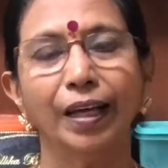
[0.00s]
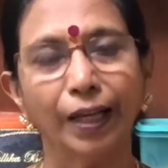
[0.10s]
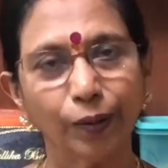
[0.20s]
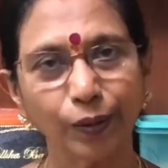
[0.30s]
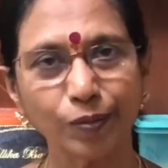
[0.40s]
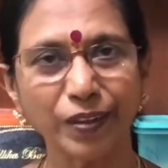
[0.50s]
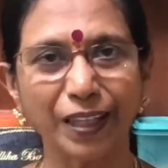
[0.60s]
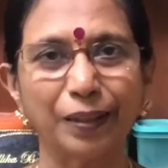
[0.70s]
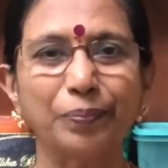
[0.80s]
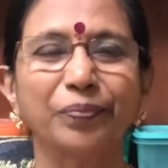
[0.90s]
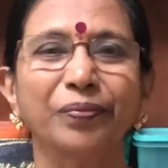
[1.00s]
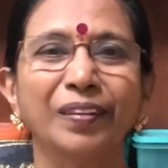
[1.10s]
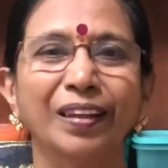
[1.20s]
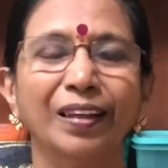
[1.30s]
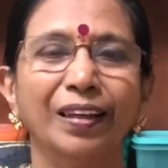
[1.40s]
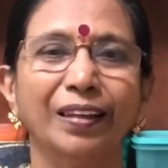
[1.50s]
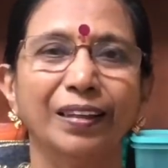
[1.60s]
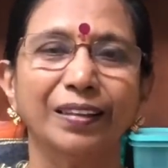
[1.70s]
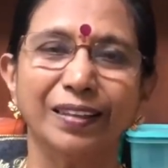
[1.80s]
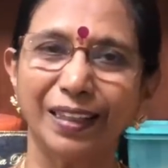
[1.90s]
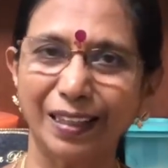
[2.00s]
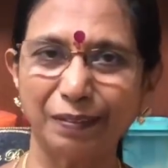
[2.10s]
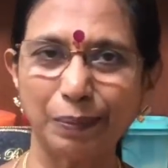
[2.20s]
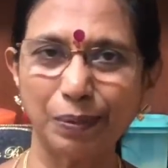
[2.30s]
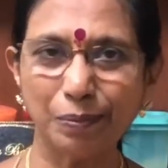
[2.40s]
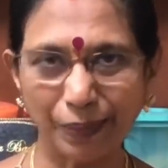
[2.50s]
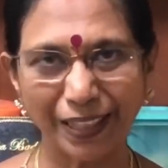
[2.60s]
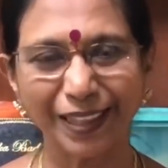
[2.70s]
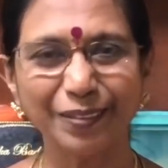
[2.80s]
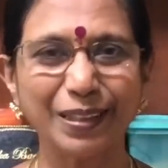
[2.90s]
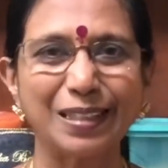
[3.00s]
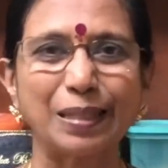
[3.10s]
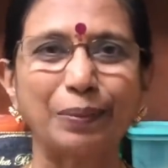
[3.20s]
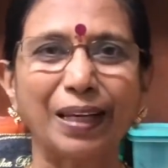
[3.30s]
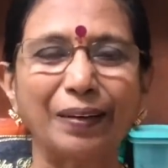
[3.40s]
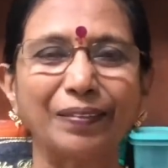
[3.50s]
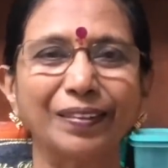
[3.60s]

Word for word: எல்லோருக்கும் வணக்கம் இது நீங்கள் விரும்பும் மல்லிகா வீட்டு சமையல்